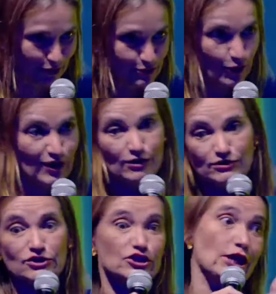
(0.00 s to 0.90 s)
por causa
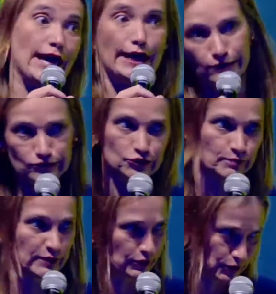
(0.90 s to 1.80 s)
de ego de
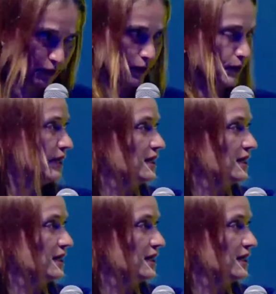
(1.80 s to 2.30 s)
pessoa.